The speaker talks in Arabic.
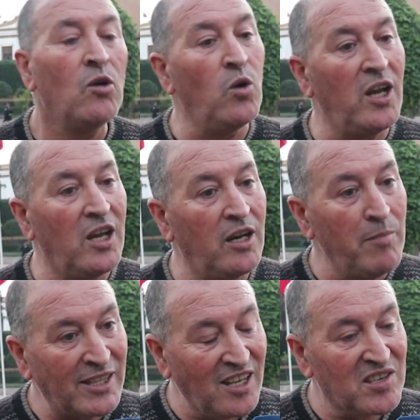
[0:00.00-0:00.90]

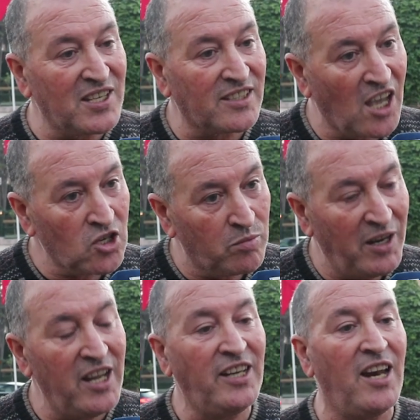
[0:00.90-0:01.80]
والماده 19
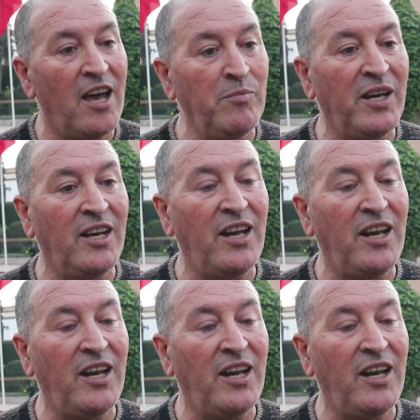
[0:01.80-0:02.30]
من الاعلام من